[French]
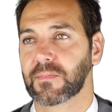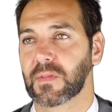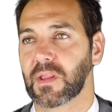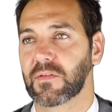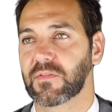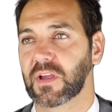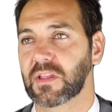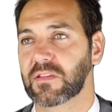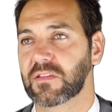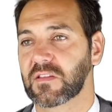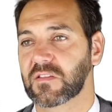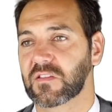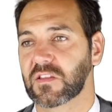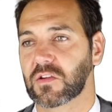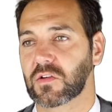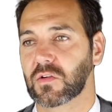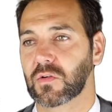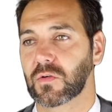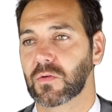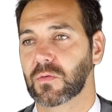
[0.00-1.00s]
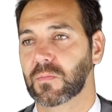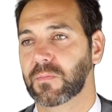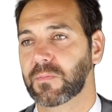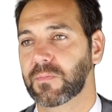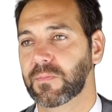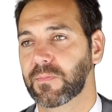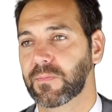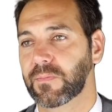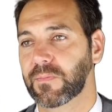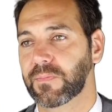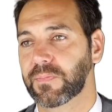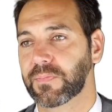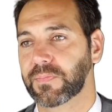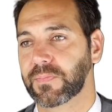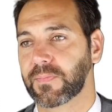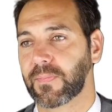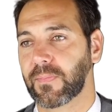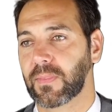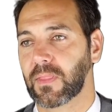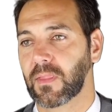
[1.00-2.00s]
La vérité, c'est que
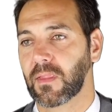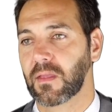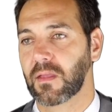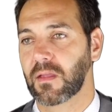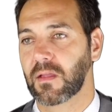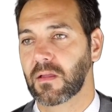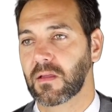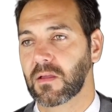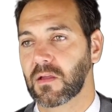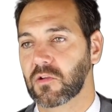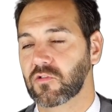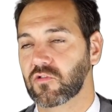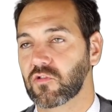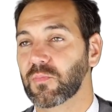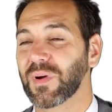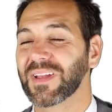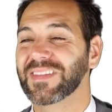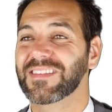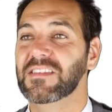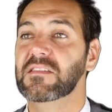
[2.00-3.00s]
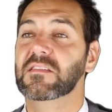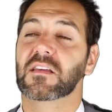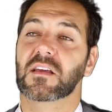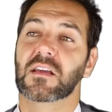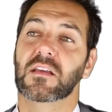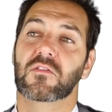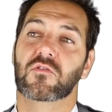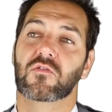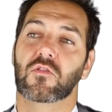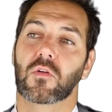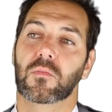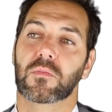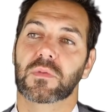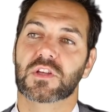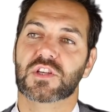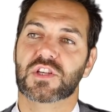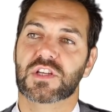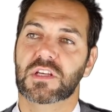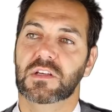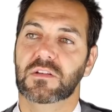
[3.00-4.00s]
je suis pas discret sur mes
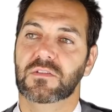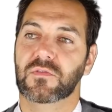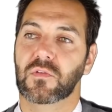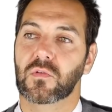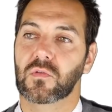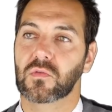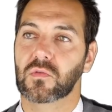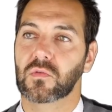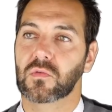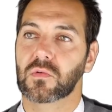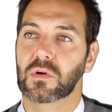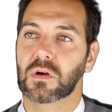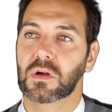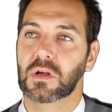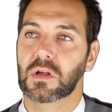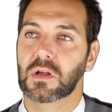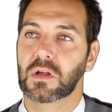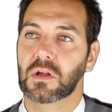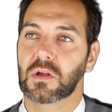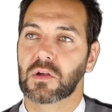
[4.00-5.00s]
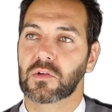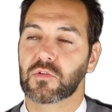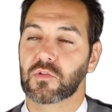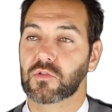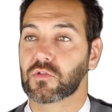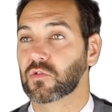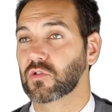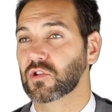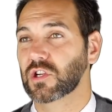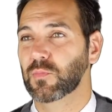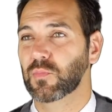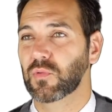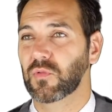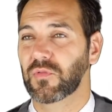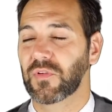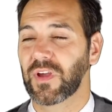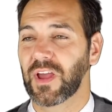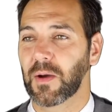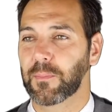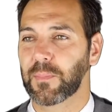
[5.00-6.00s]
chiffres ou sur ce que j'ai pu
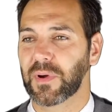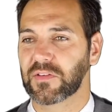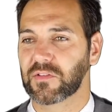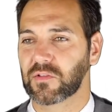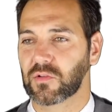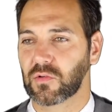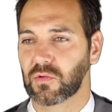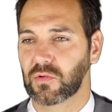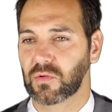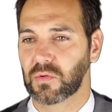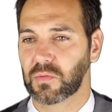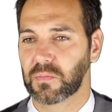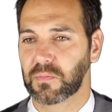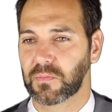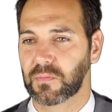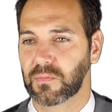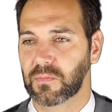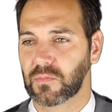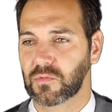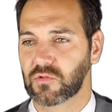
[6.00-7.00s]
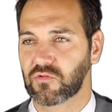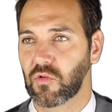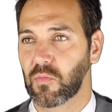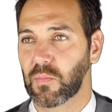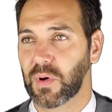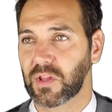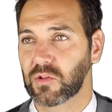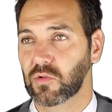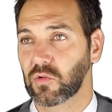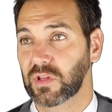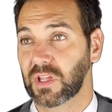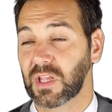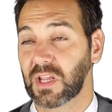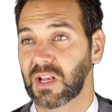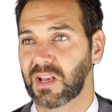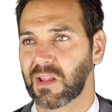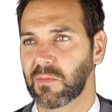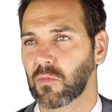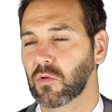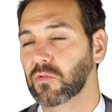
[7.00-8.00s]
faire parce que je veux pas donner
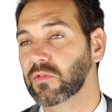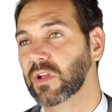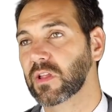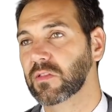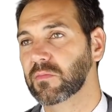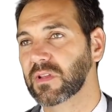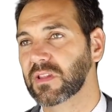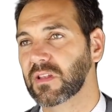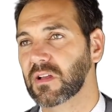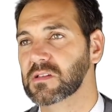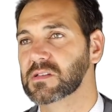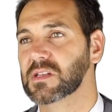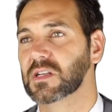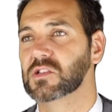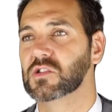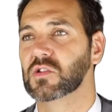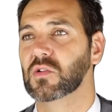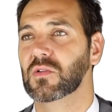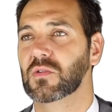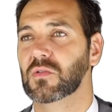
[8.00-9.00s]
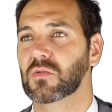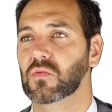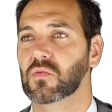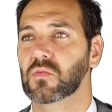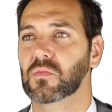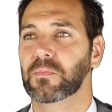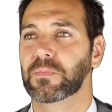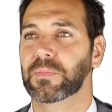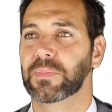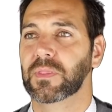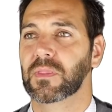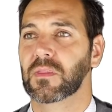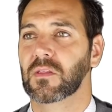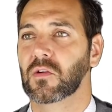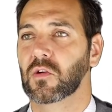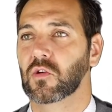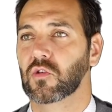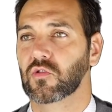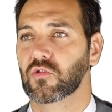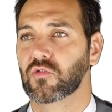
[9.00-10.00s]
les montants de mes transactions ou
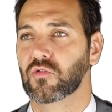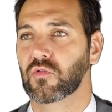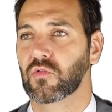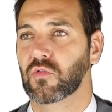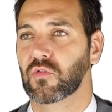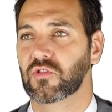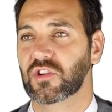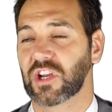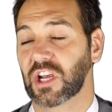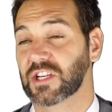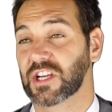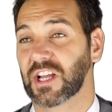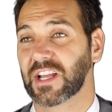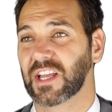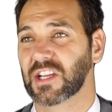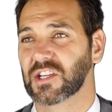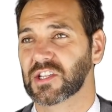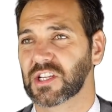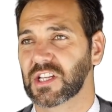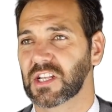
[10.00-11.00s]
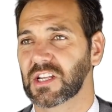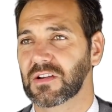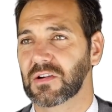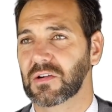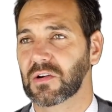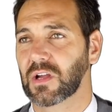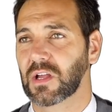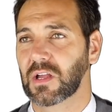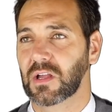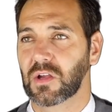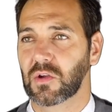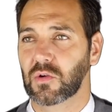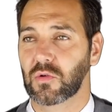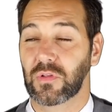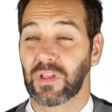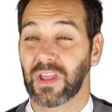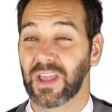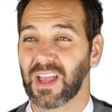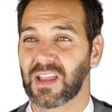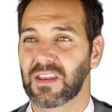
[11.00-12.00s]
je cherche à cacher euh,
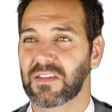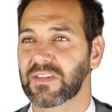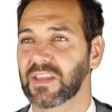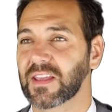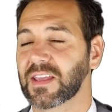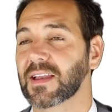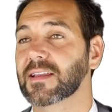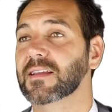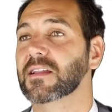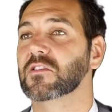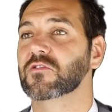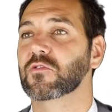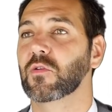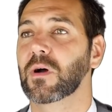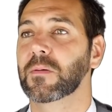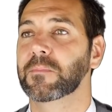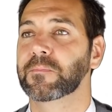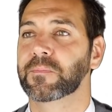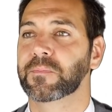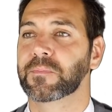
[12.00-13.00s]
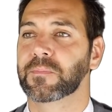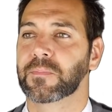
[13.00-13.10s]
une réalité quelle qu'elle soit.